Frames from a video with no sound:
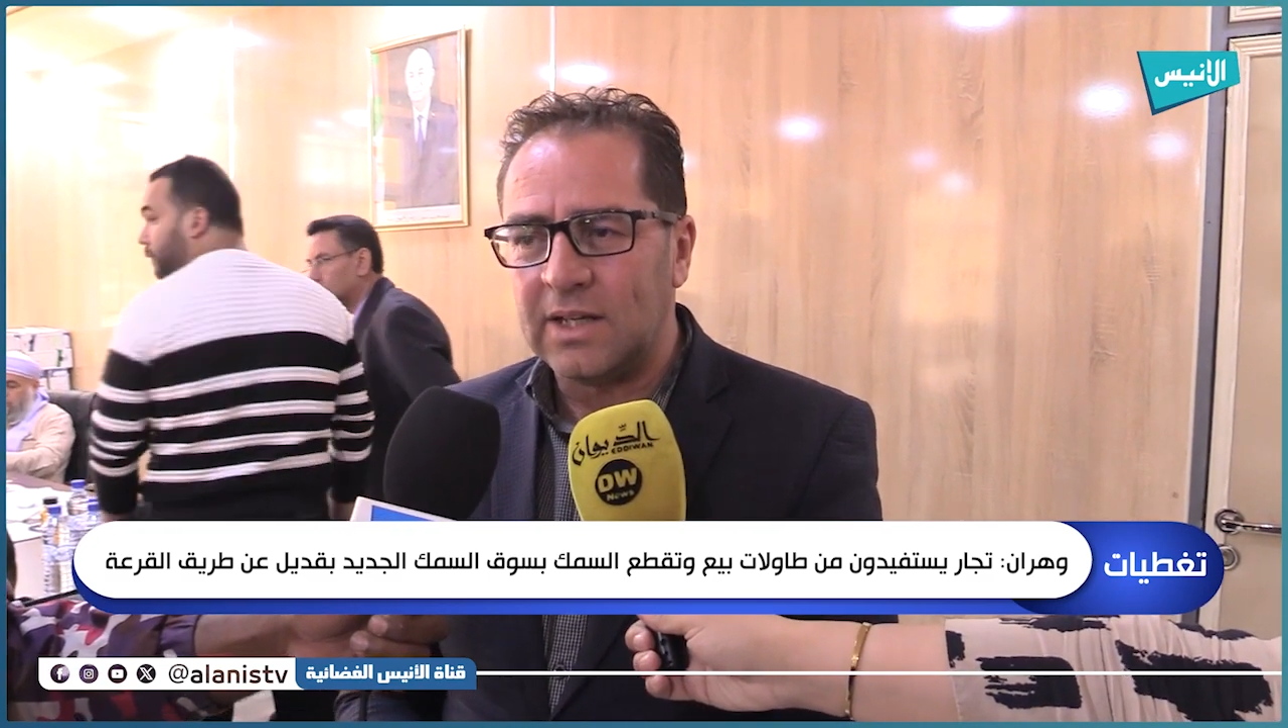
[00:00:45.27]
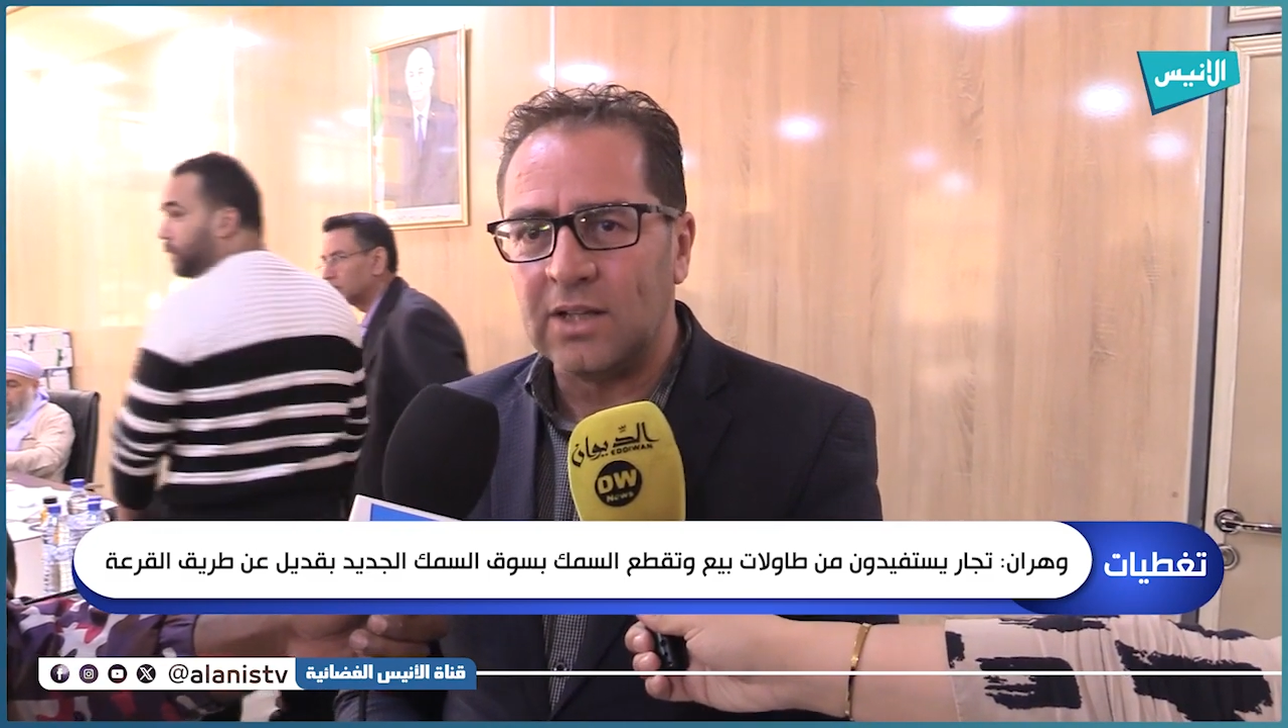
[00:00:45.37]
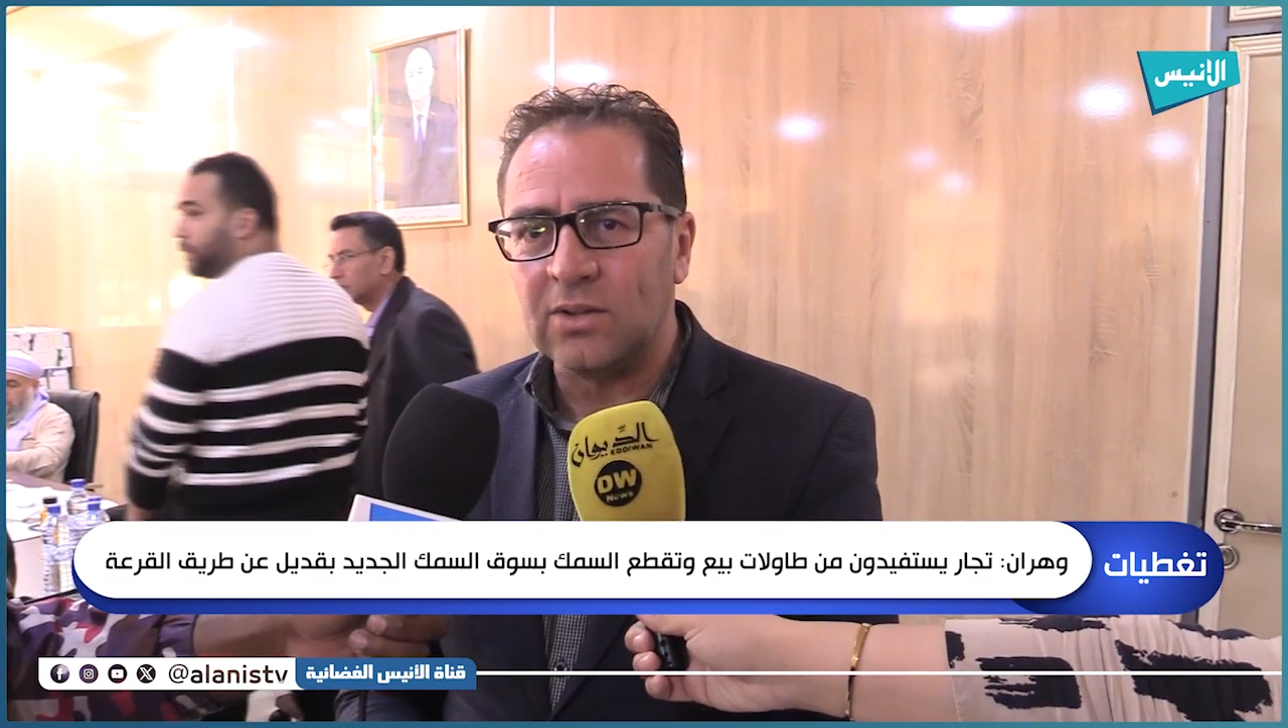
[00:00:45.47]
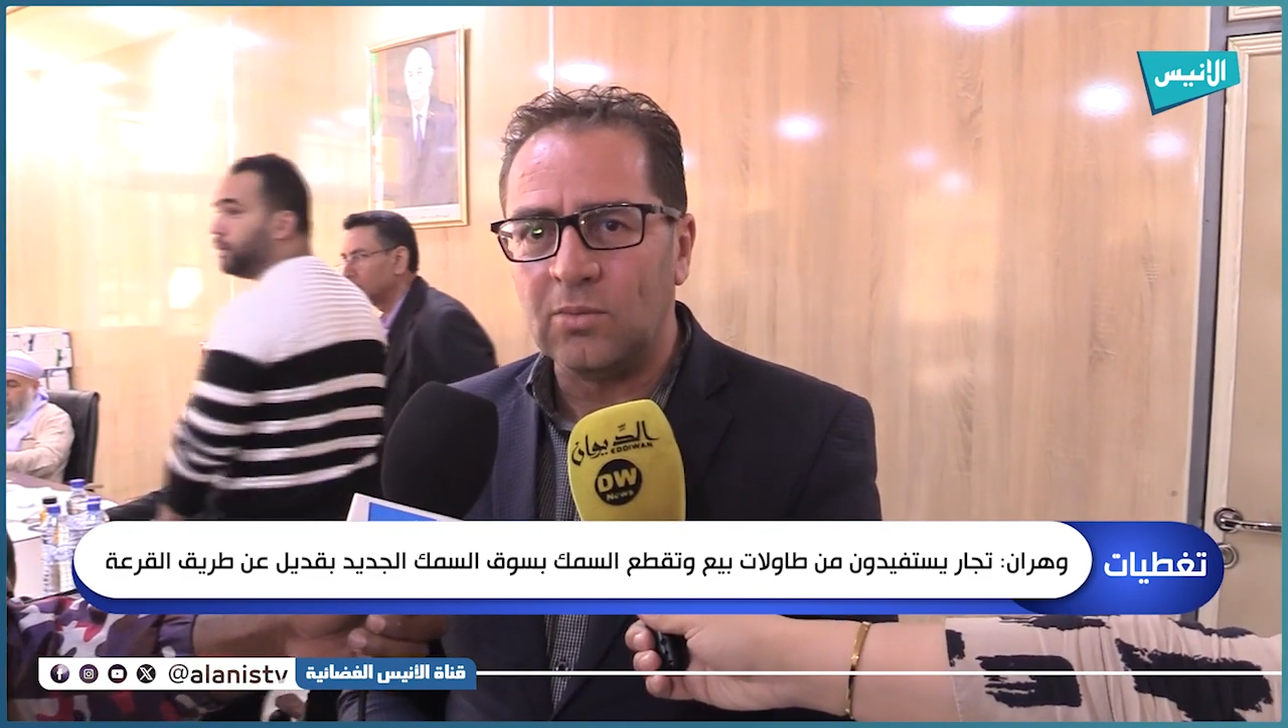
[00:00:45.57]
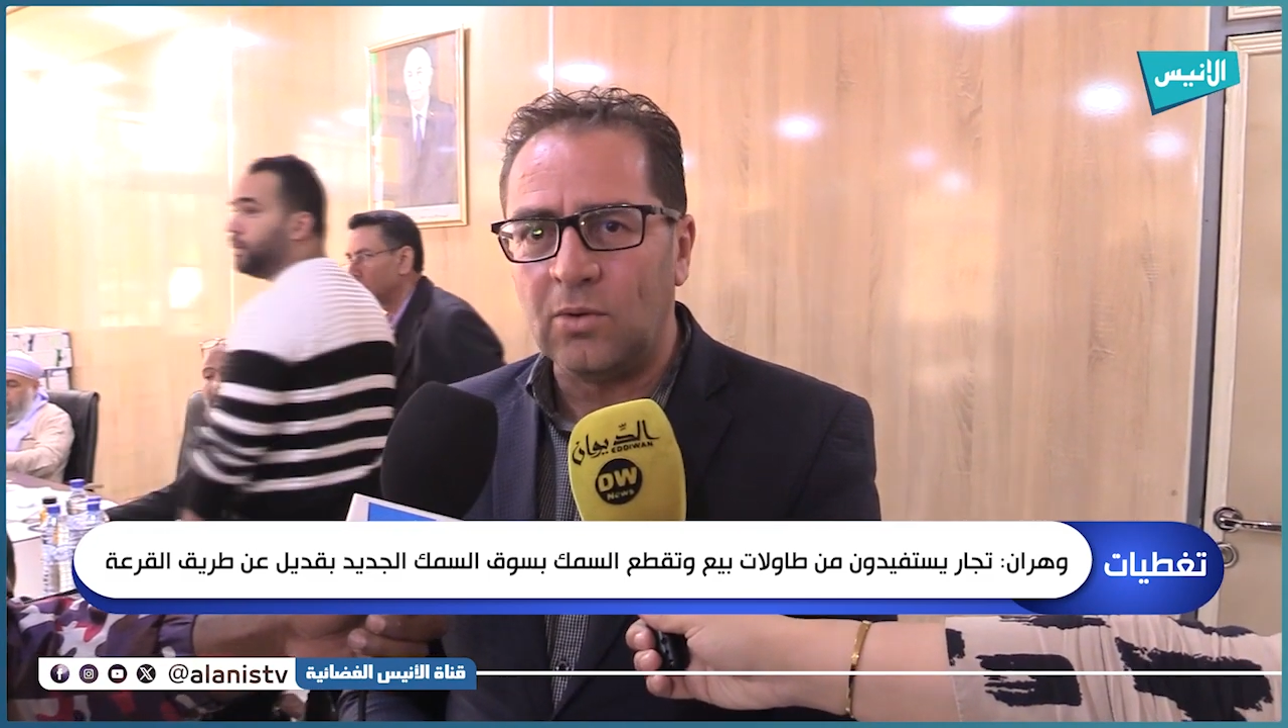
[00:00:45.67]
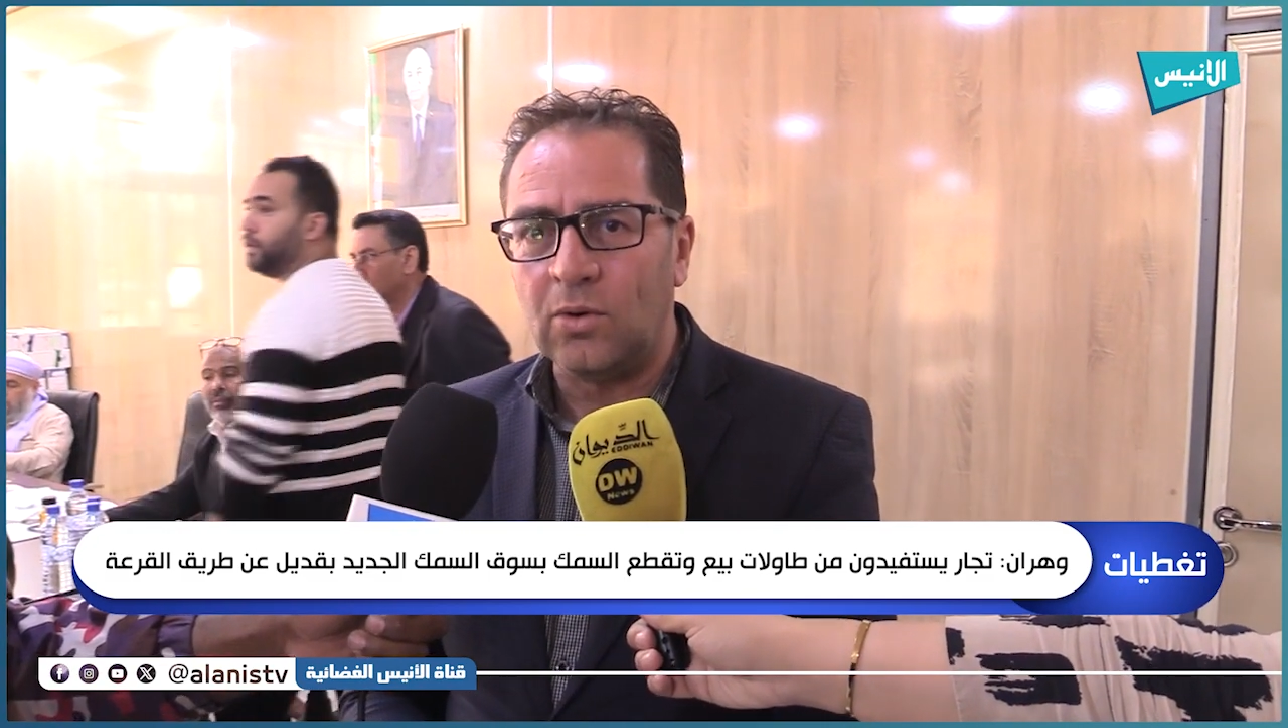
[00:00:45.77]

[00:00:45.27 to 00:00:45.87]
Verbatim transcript: كان عندهم